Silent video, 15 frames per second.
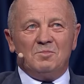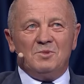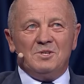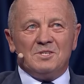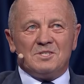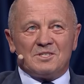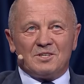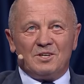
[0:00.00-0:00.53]

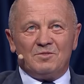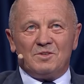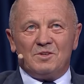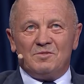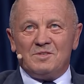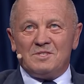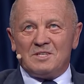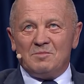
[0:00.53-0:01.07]
ministrowie,
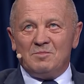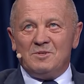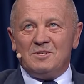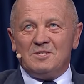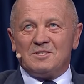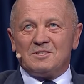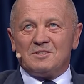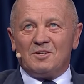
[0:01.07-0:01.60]

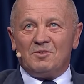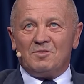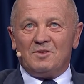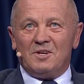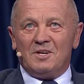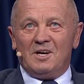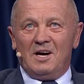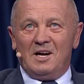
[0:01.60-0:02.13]

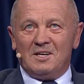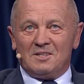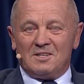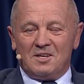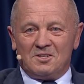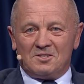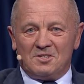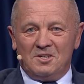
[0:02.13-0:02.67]
wiceministrowie, ale
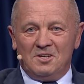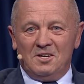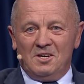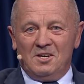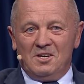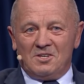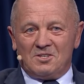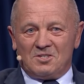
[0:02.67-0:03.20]
także
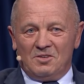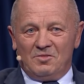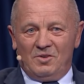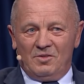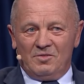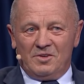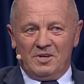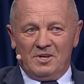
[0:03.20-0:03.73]

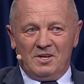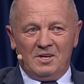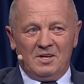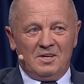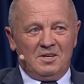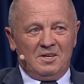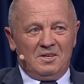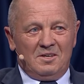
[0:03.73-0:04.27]
szefowie
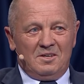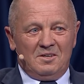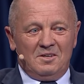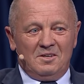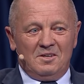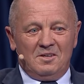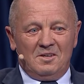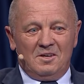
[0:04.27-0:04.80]

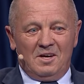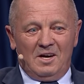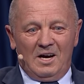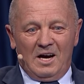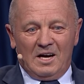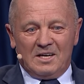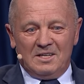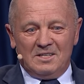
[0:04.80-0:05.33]

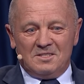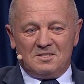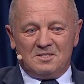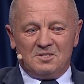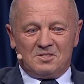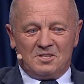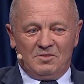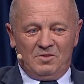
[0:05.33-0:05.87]

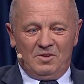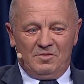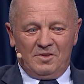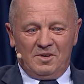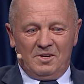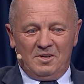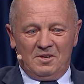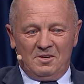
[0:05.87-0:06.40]
agencji,
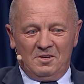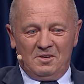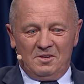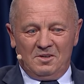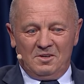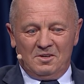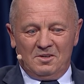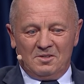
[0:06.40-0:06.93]
szefowie
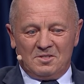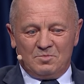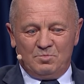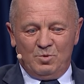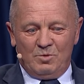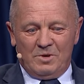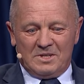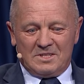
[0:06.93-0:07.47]

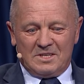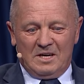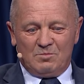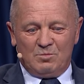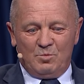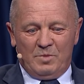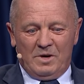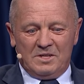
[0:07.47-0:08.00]
spółek
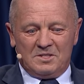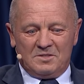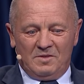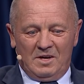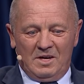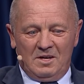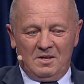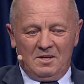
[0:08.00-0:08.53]
Skarbu
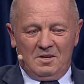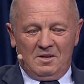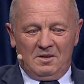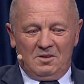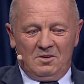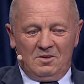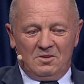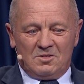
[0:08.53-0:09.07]
Państwa
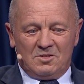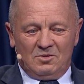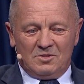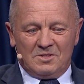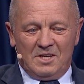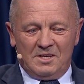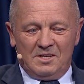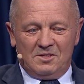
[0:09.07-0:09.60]
E, są
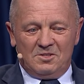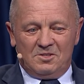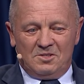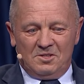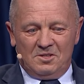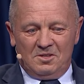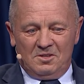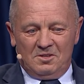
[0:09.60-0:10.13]

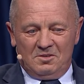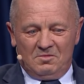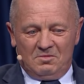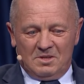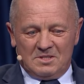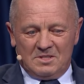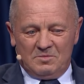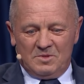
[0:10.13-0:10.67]
zajęci
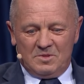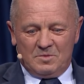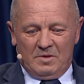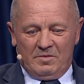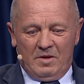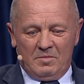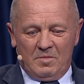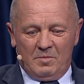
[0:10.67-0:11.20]
własnymi
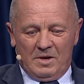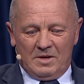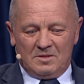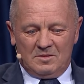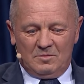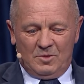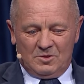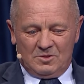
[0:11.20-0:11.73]
sprawami
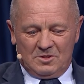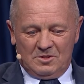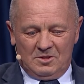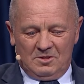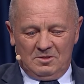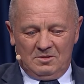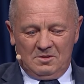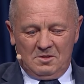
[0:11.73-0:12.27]
bardzo
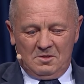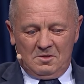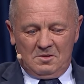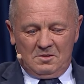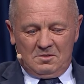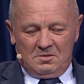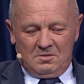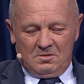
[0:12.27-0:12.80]
mocno.
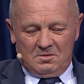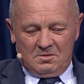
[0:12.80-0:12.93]
E,